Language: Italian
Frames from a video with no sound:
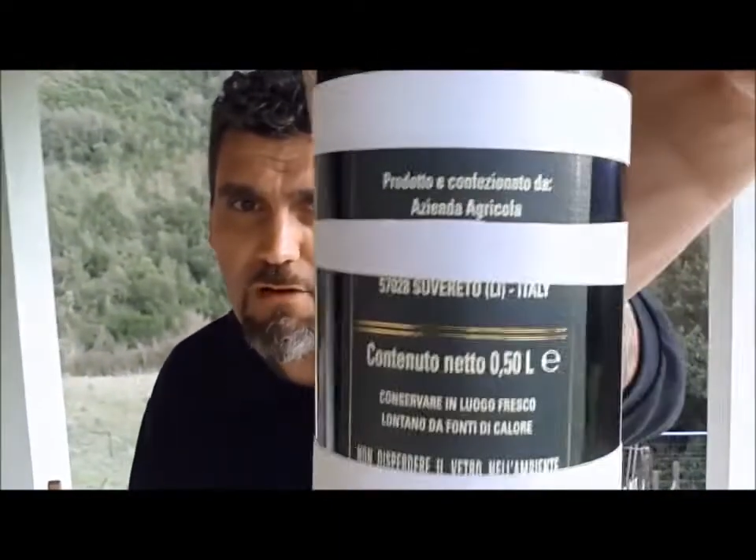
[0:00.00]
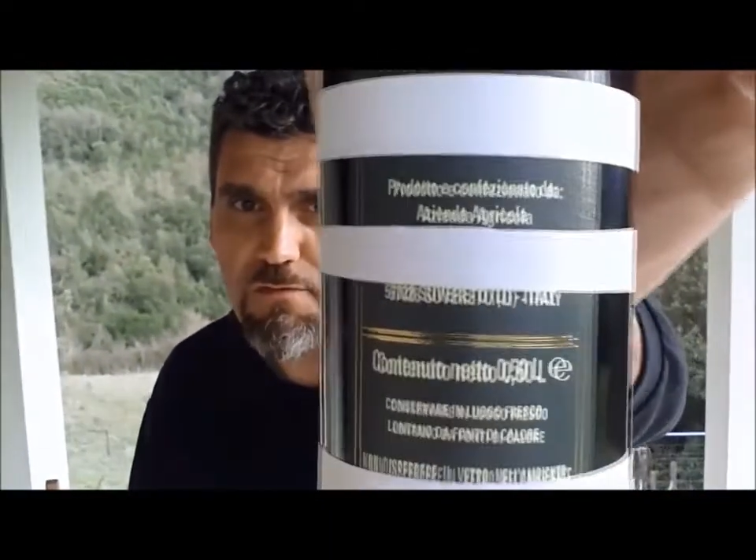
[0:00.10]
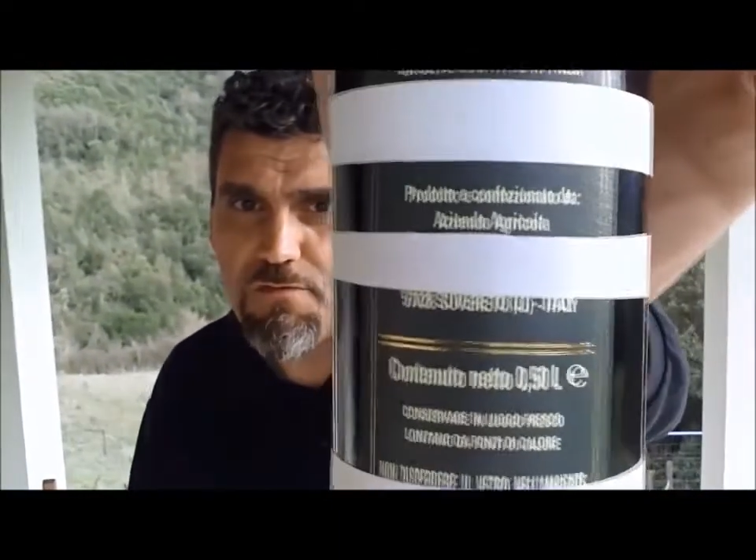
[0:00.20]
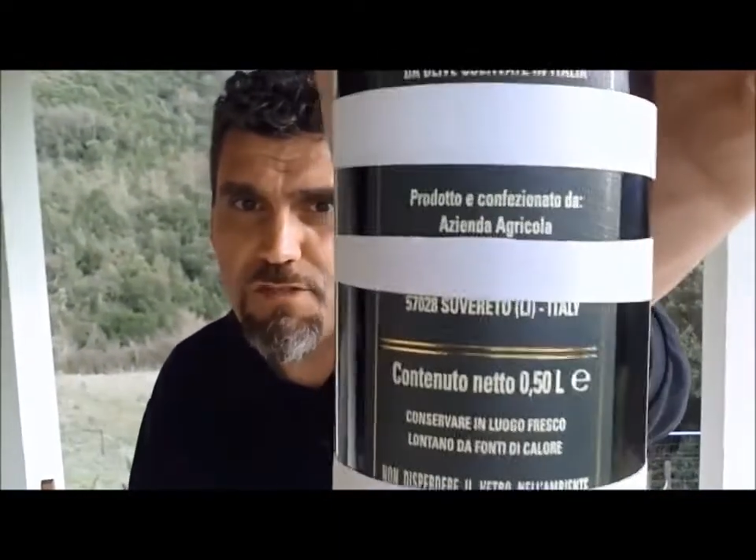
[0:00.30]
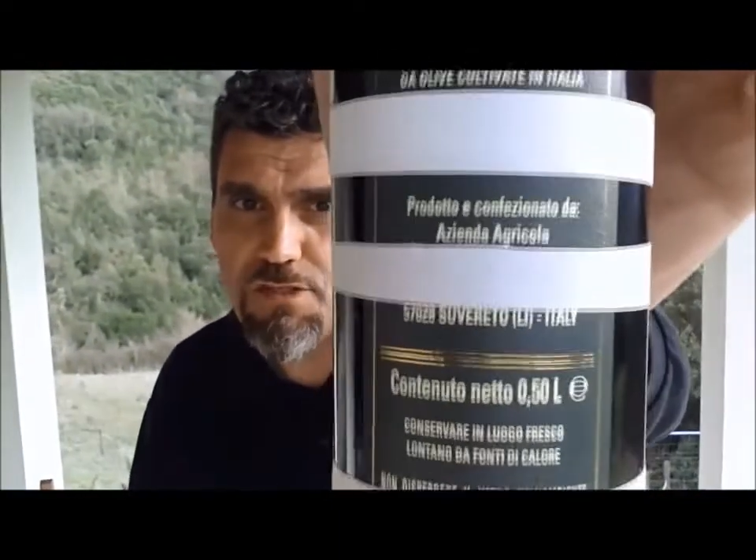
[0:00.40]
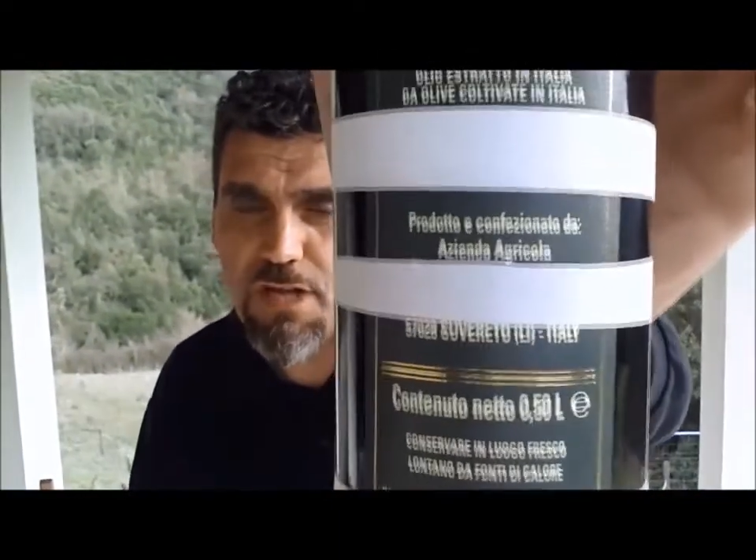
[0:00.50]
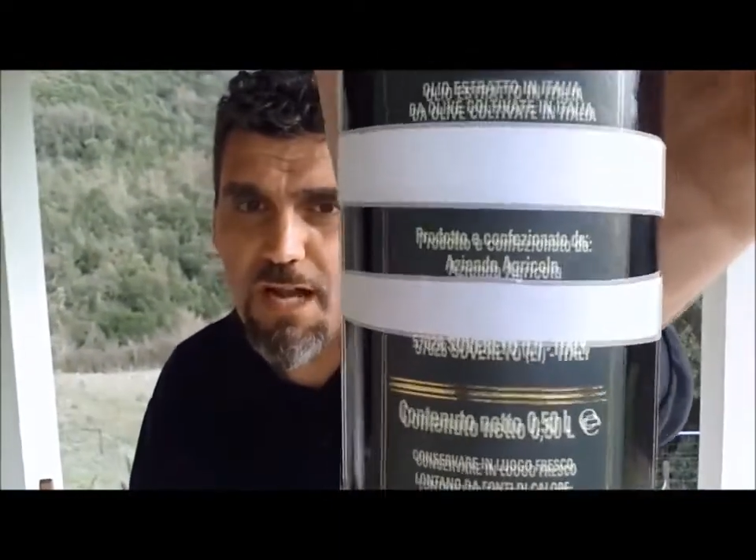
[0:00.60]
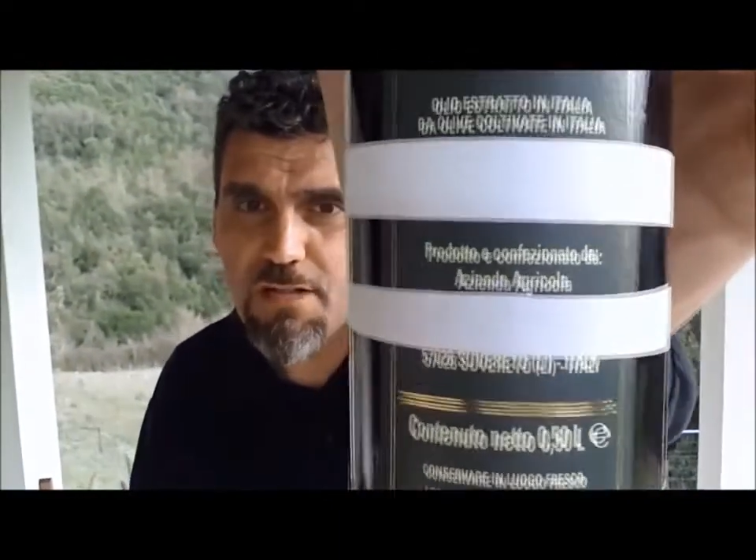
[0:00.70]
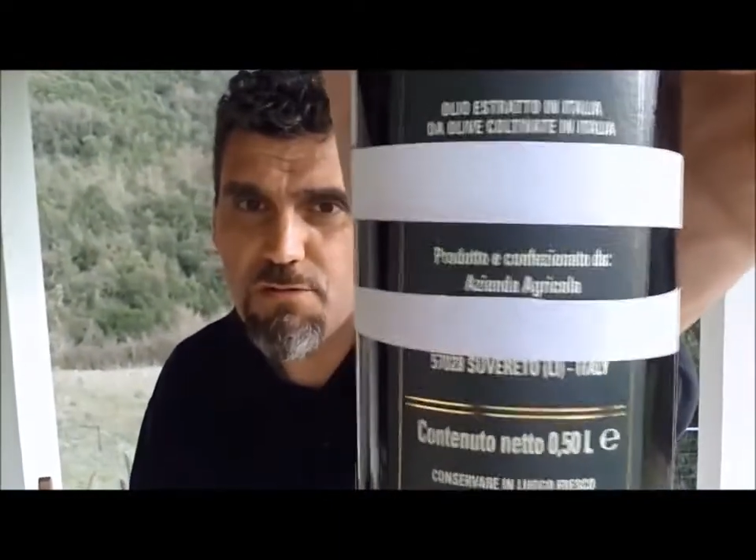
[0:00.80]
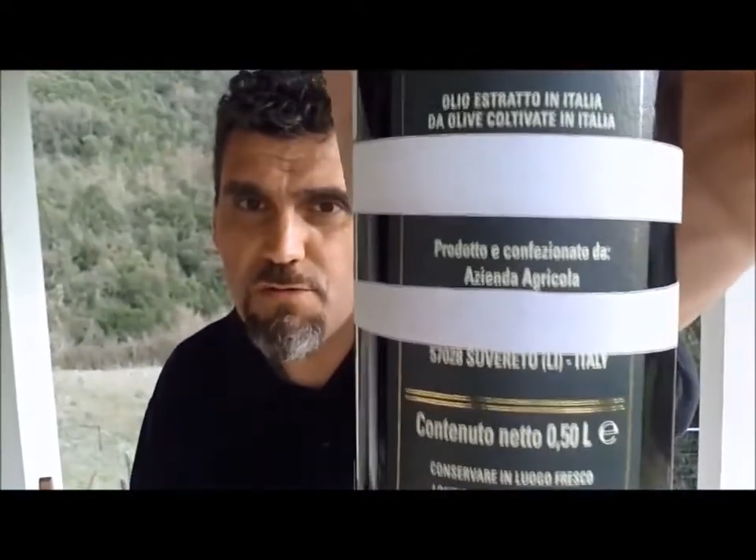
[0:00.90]

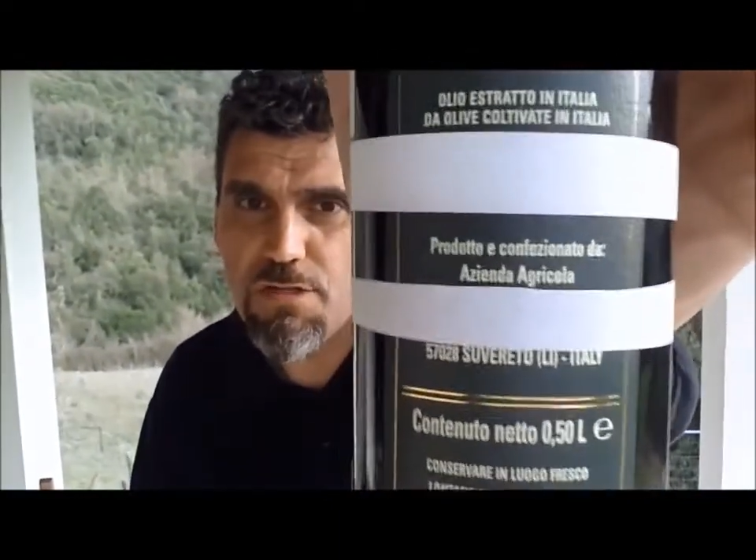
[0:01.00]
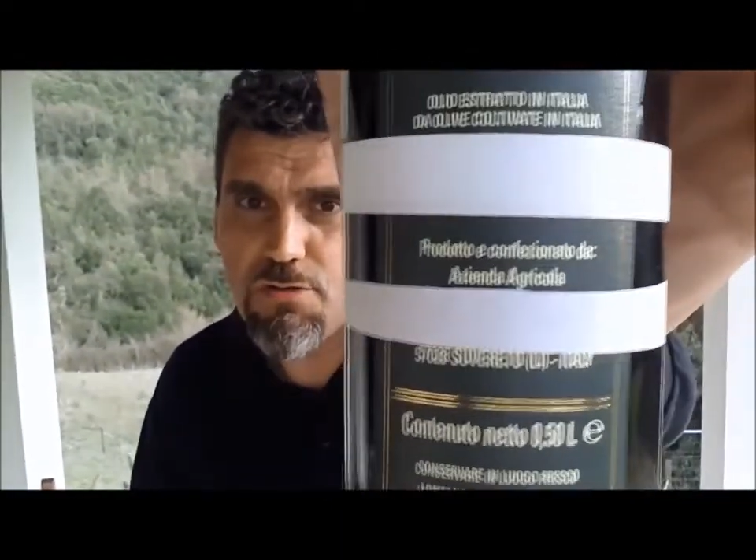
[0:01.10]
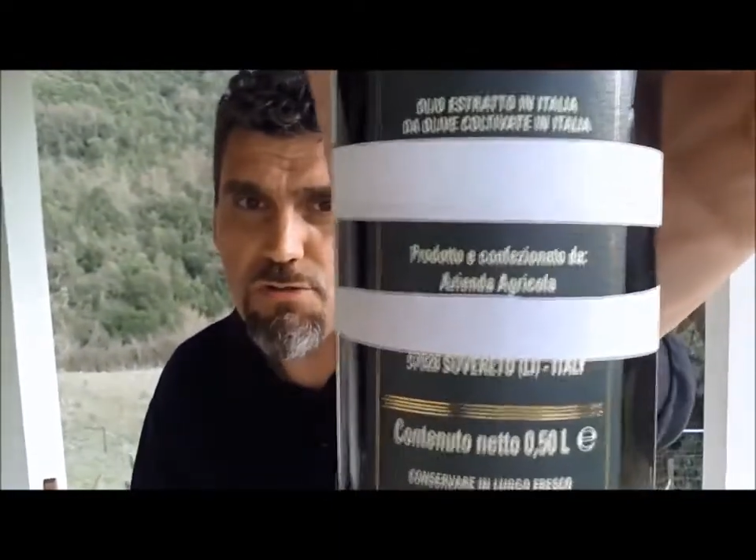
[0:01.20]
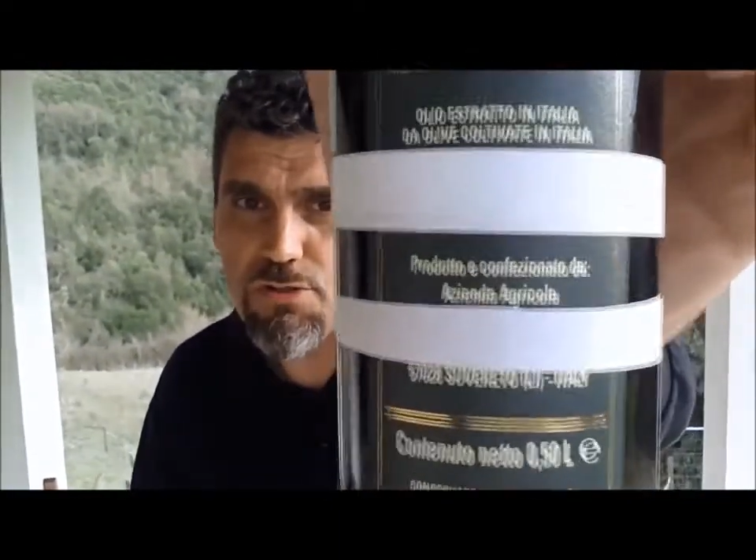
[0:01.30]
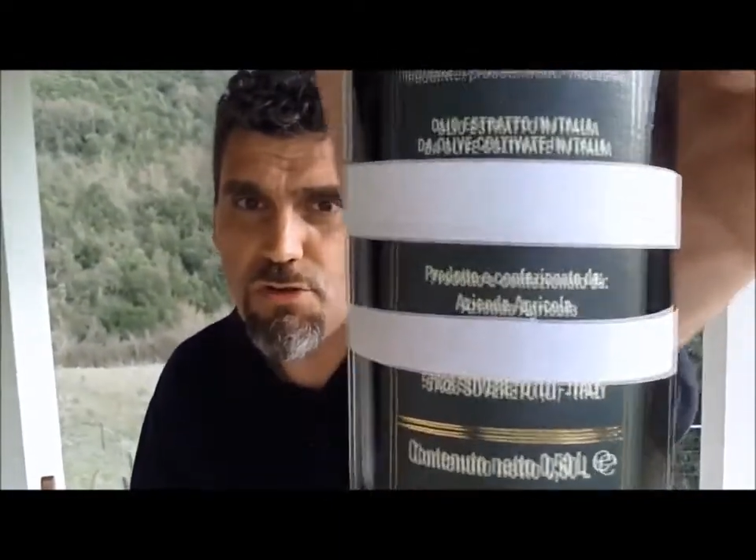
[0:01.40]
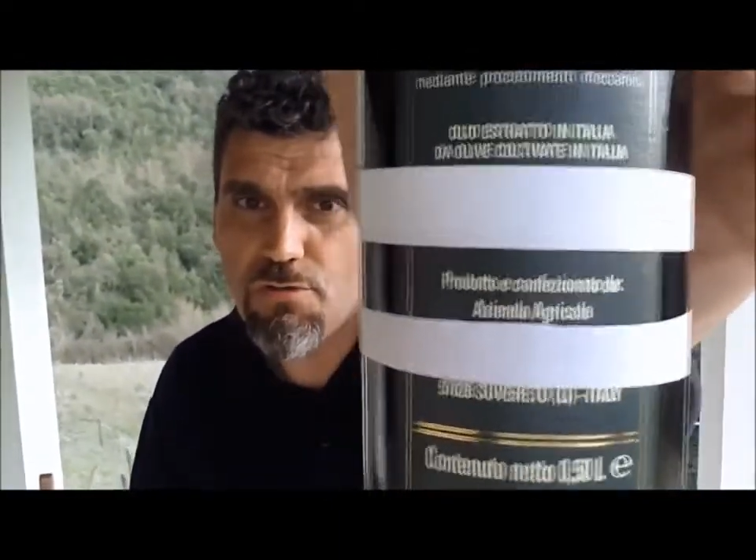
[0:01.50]
confezionato quindi non solo